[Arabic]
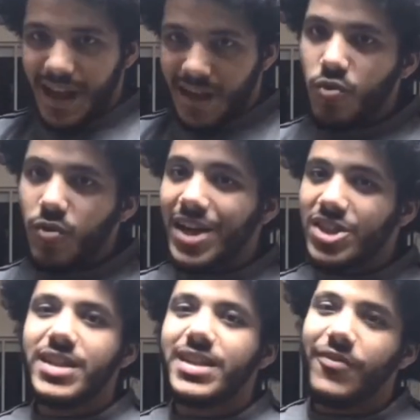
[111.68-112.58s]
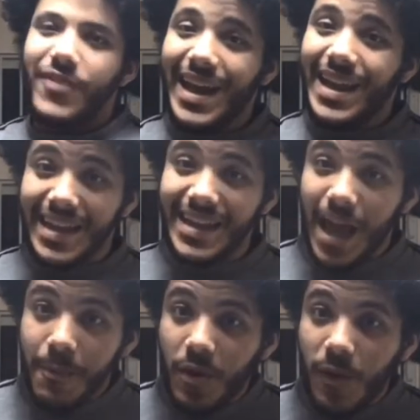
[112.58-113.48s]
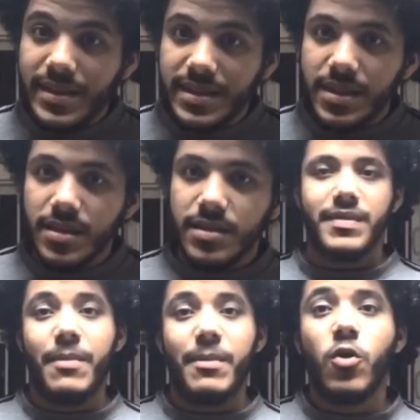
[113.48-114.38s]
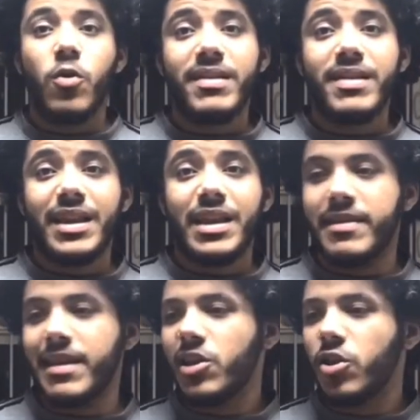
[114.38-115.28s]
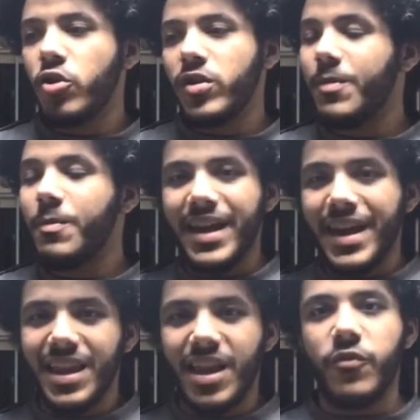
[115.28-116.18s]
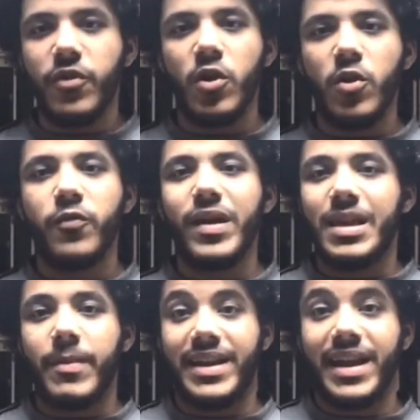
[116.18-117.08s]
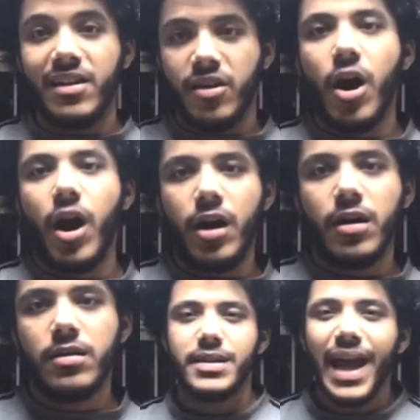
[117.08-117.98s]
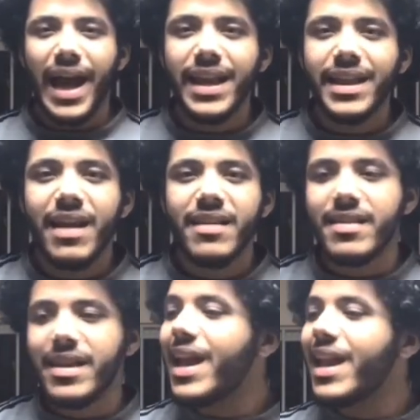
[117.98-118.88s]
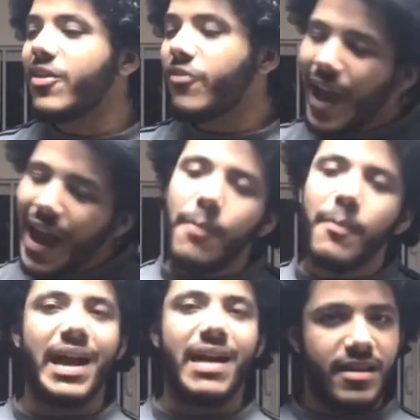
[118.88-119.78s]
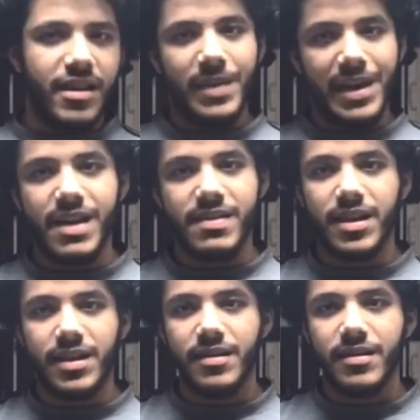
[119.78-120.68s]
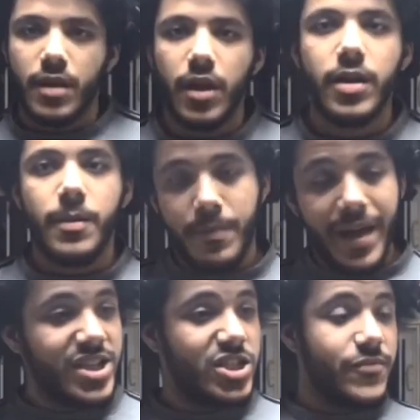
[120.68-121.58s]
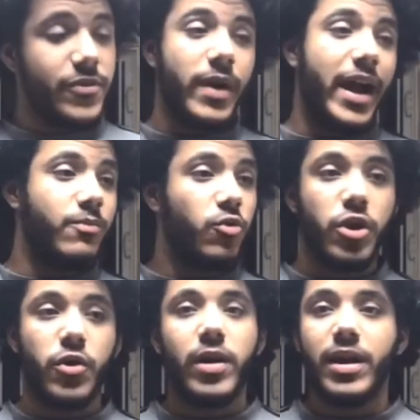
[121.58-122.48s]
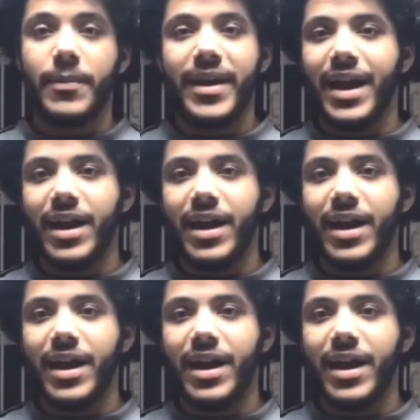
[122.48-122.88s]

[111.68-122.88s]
كسول عشان انت في حالة اكتئاب دلوقتي زي ما تكون مثلا انت بذلت جهد كبير جدا في اليوم فانت محتاج لراحة دي الحاجات الاساسية اللي فعلا بتحسسك بالكسل طيب ماشي في واحد ممكن يقول لي طب